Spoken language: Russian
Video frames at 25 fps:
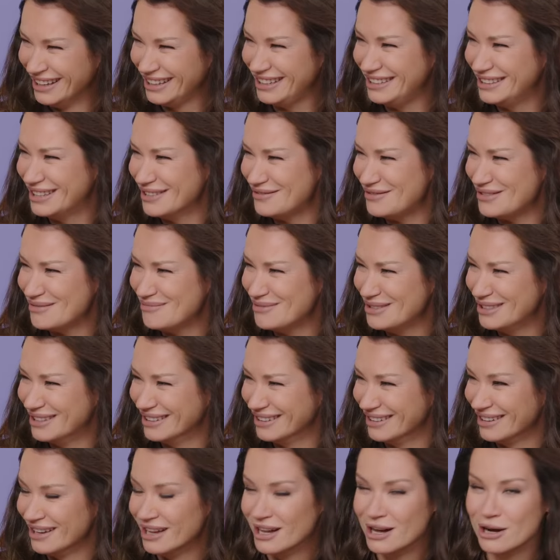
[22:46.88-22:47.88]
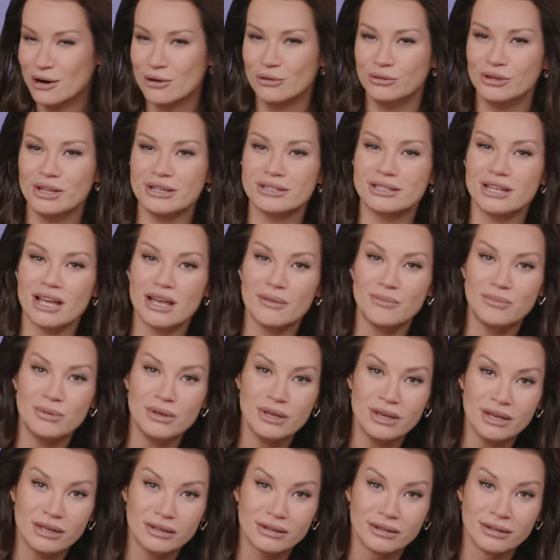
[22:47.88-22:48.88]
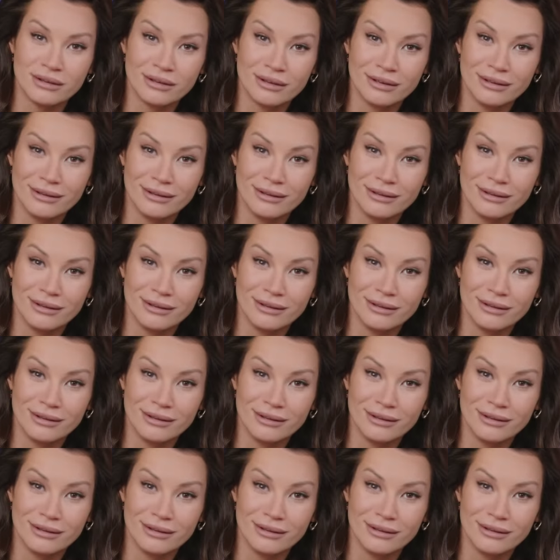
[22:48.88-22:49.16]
Ида Фемида. У нас обед.